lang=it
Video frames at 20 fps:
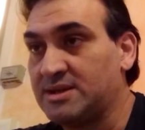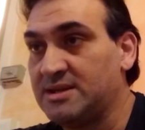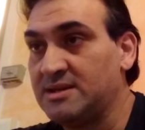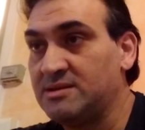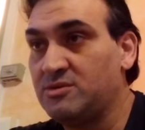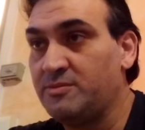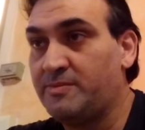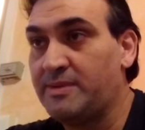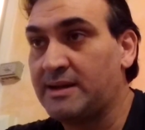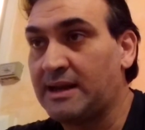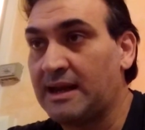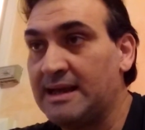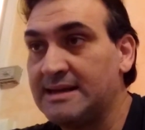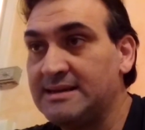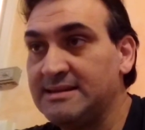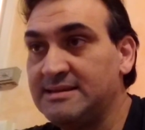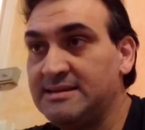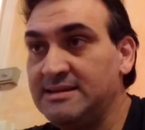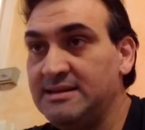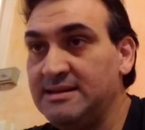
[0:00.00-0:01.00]
Sento
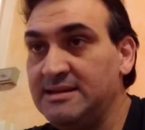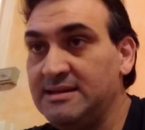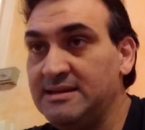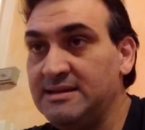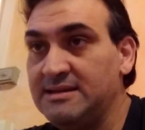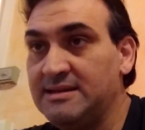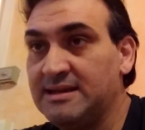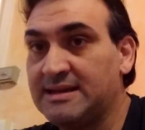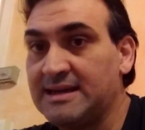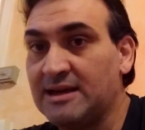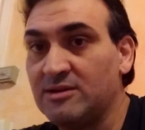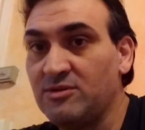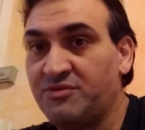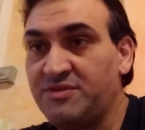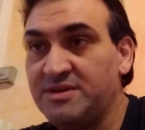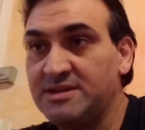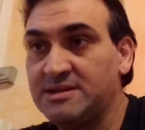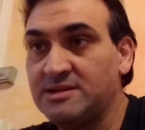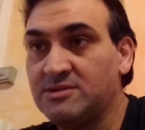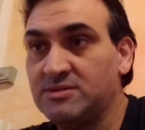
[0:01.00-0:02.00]
parlare di, di calo
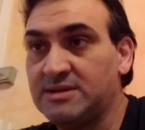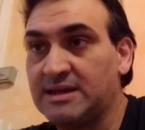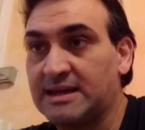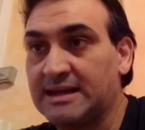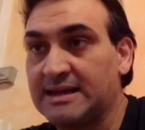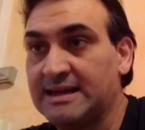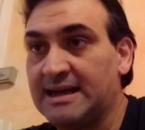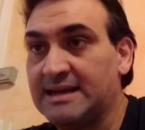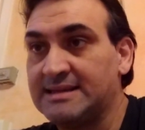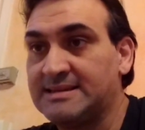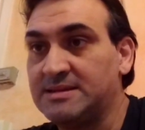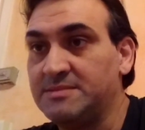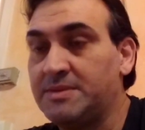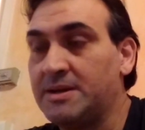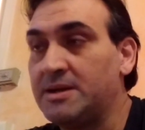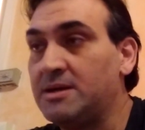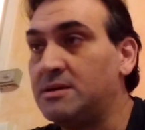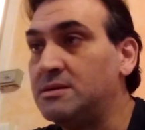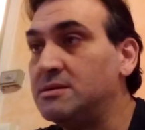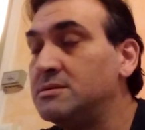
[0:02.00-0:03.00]
fisico dei ragazzi,
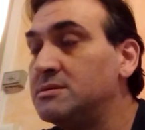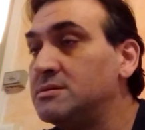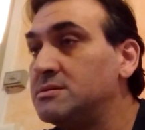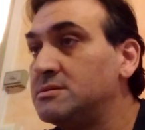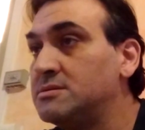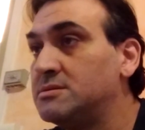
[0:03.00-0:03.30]
però